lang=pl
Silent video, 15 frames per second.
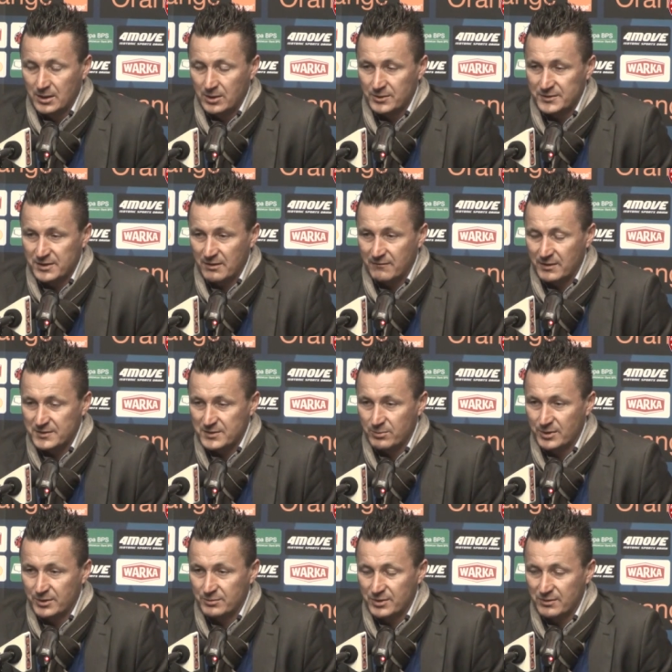losy awansu
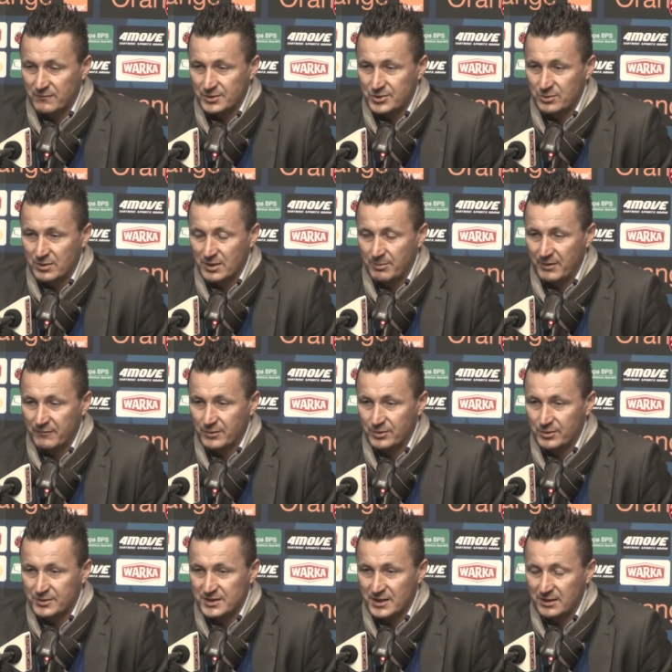będą się ważyły na pewno
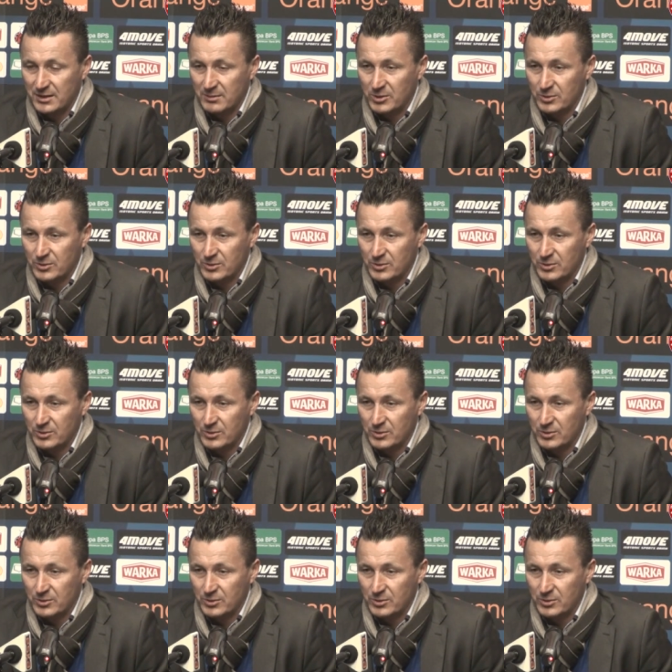do ostatniej